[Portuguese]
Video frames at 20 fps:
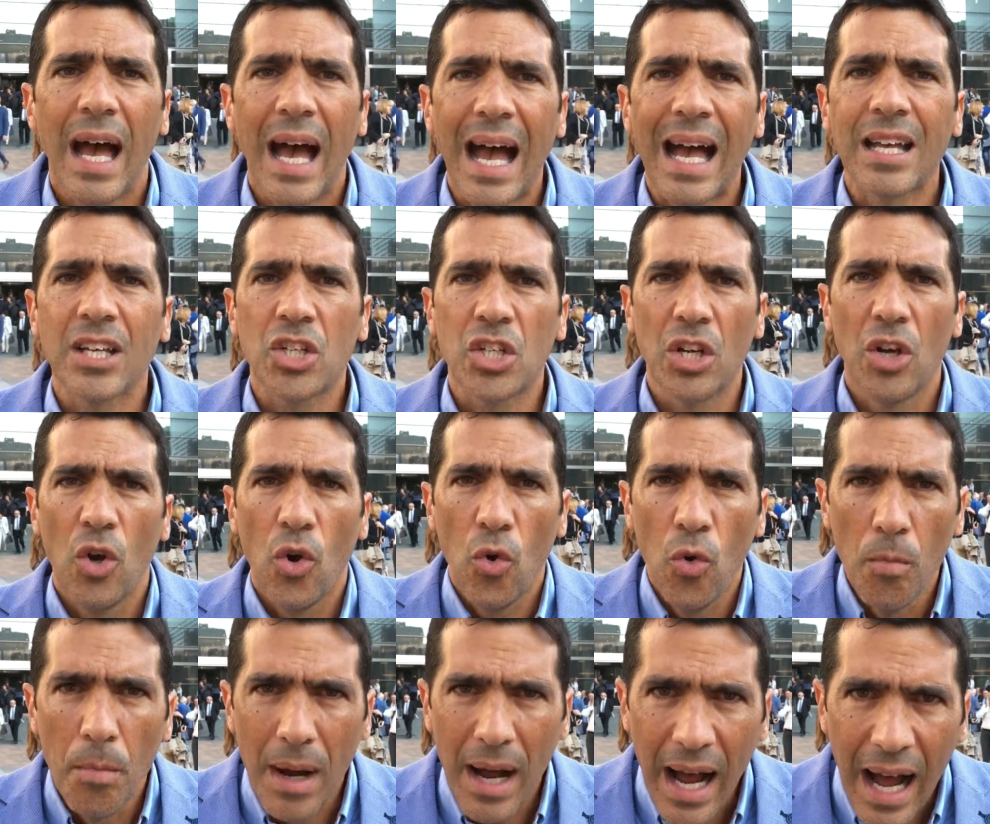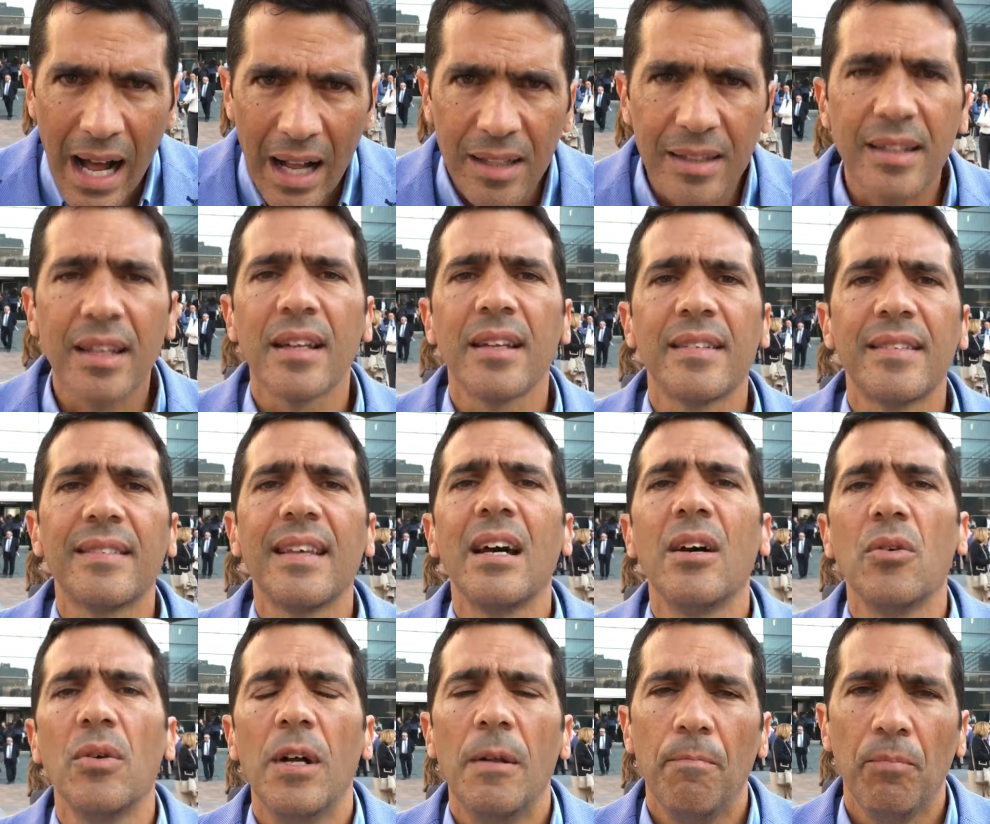haja uma
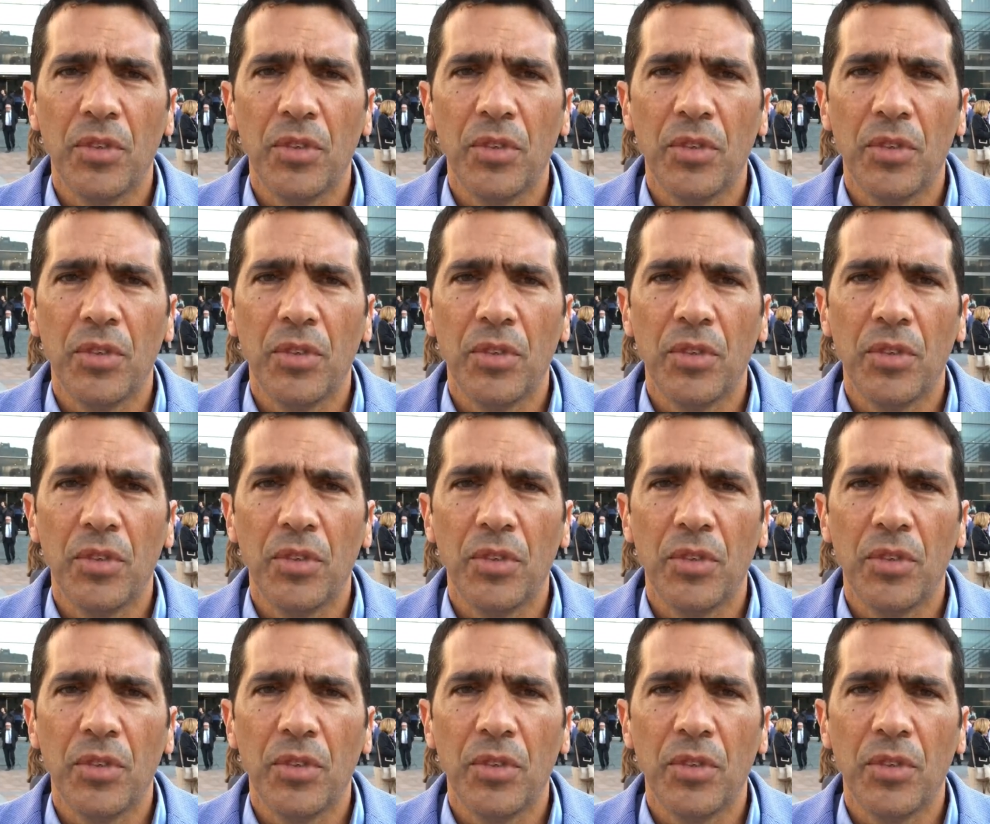alteração